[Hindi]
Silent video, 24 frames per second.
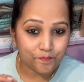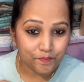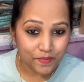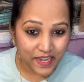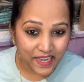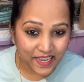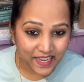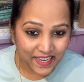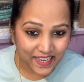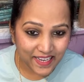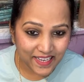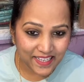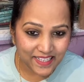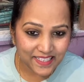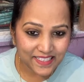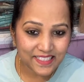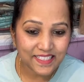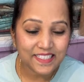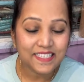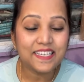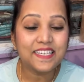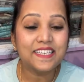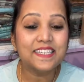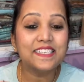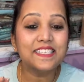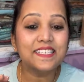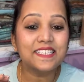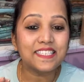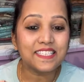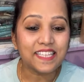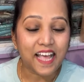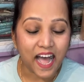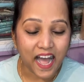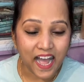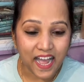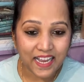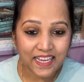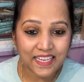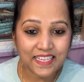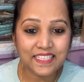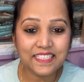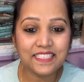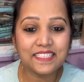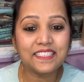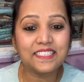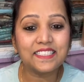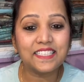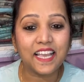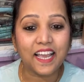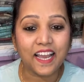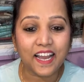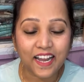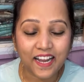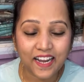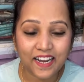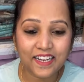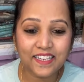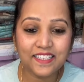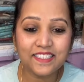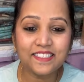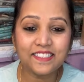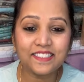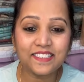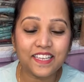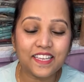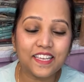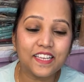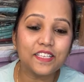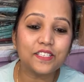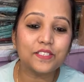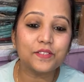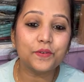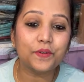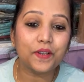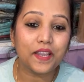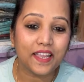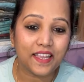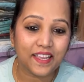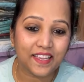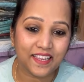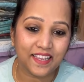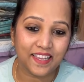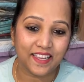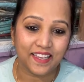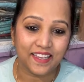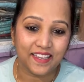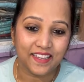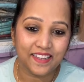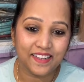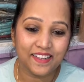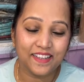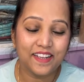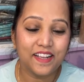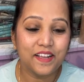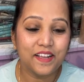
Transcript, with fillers: प्लीज साइज ध्यान से सुनेंगे